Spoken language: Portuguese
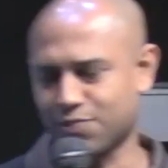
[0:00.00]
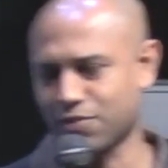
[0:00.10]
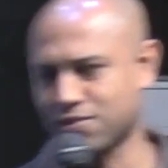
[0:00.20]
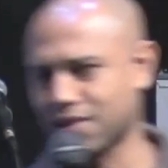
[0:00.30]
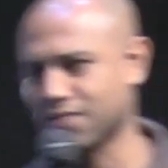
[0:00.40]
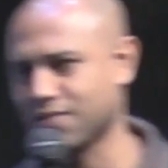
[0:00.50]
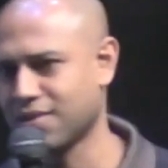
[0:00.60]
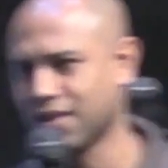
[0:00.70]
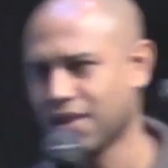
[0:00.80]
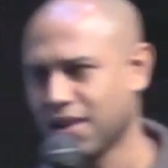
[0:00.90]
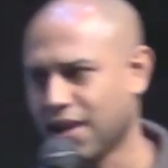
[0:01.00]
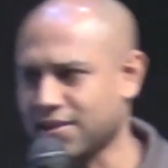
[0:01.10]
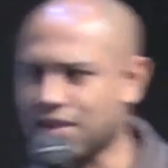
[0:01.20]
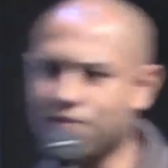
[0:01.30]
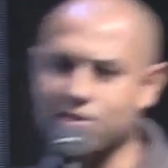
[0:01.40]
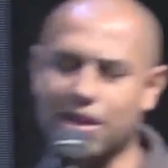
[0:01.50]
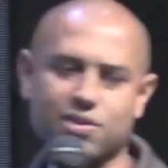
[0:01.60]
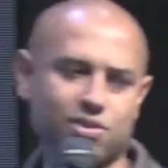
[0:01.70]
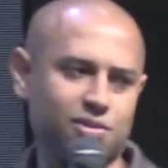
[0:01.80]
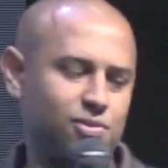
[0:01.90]
pelo Senhor. Essa é a
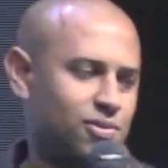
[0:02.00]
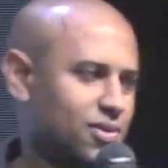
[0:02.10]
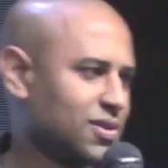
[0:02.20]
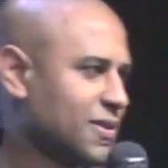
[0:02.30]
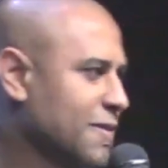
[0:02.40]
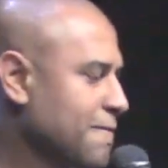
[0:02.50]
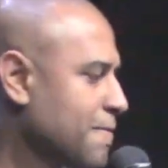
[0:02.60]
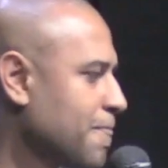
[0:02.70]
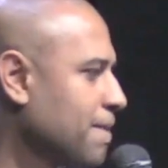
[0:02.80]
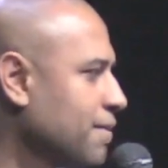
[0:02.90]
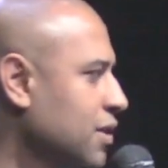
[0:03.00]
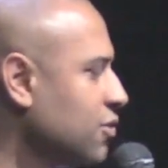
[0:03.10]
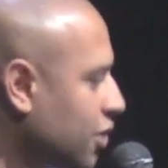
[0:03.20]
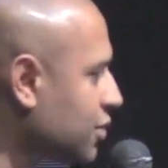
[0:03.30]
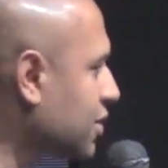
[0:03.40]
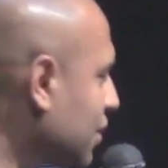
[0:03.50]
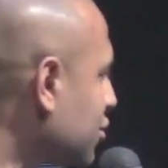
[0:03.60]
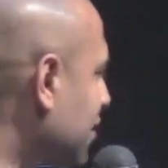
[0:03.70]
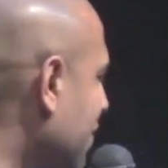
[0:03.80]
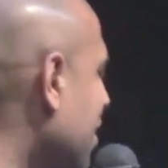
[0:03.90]
vontade de Jesus. E nós
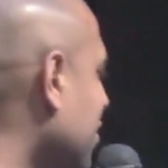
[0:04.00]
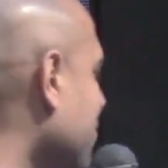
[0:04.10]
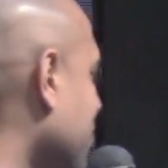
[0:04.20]
estamos trabalhando